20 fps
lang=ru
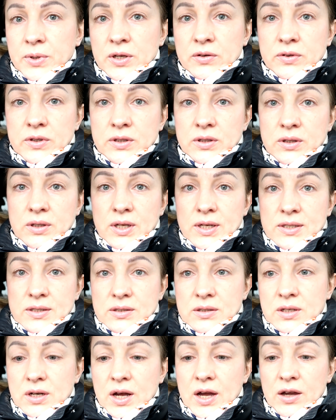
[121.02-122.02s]
первый
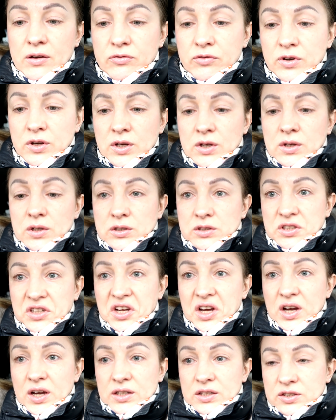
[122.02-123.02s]
тест-драйв.
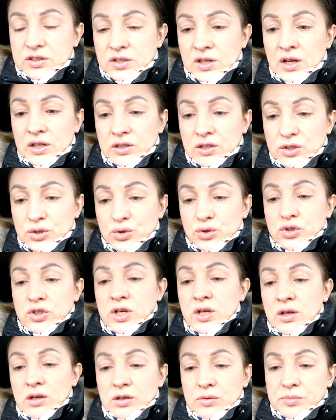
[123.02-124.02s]
Тебе какое-то странное
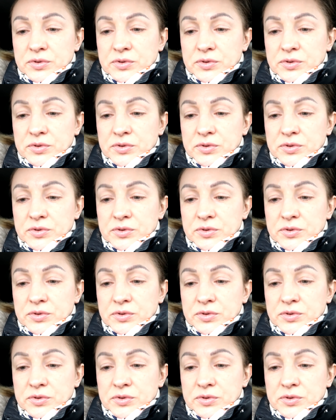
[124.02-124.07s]
ощущение,